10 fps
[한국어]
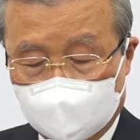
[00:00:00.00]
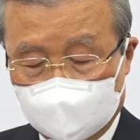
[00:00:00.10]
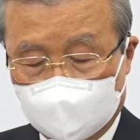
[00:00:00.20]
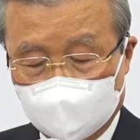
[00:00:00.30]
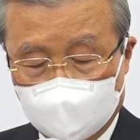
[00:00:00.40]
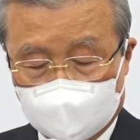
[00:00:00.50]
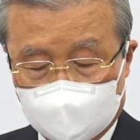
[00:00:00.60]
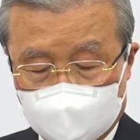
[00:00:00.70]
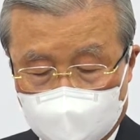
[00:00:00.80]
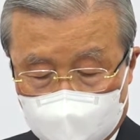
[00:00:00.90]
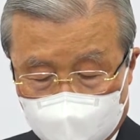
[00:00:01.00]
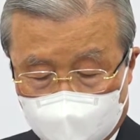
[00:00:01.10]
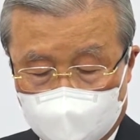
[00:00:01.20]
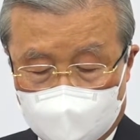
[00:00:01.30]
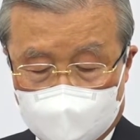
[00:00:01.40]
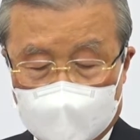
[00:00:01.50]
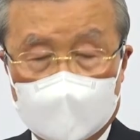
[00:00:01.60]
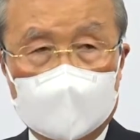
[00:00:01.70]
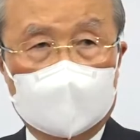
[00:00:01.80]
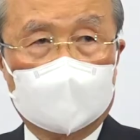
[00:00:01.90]
혁신과 변화를 위해
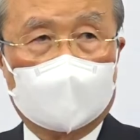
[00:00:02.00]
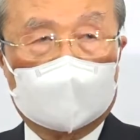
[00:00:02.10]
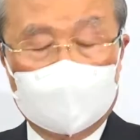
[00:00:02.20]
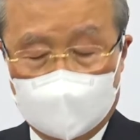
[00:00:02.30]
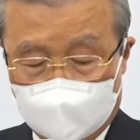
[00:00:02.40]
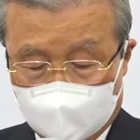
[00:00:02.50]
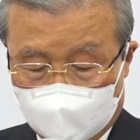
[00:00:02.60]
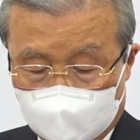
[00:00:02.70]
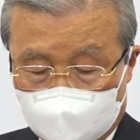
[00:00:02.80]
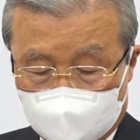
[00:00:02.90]
나름대로